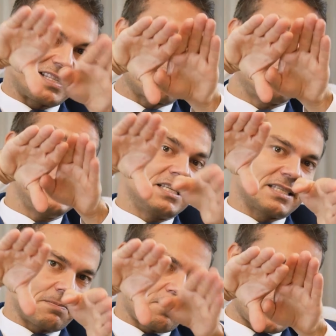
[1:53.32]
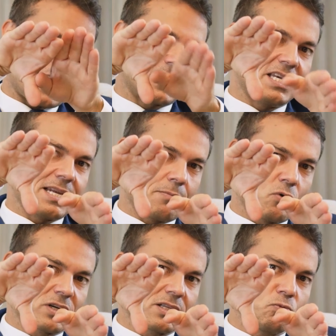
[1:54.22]
vai estar tá fixa aqui na
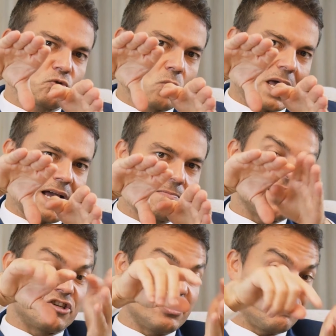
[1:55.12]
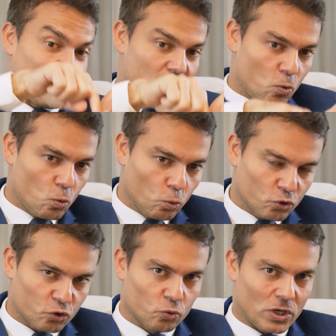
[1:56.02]
borda muscular e a gente vai
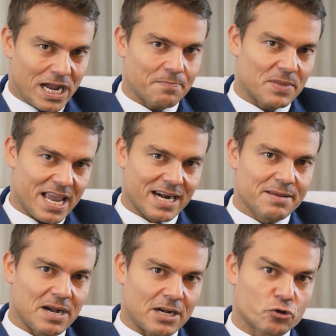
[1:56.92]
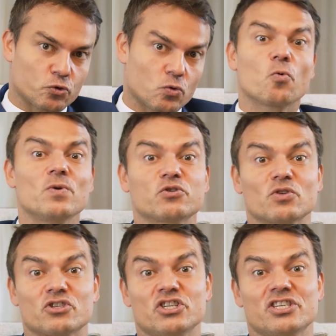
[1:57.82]
costurar ela embaixo. Com
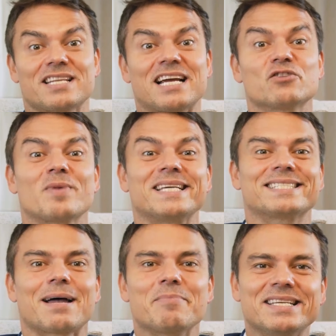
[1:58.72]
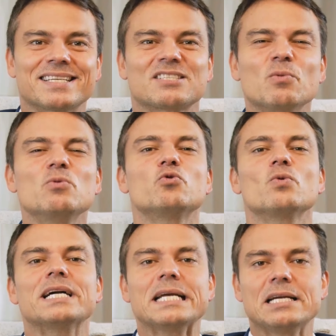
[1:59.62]
isso, a gente traz uma estabilização muito
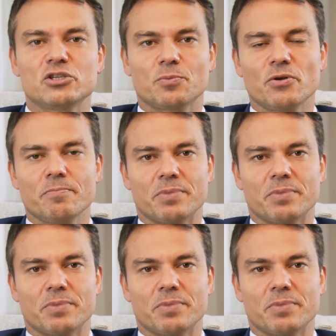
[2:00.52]
grande para o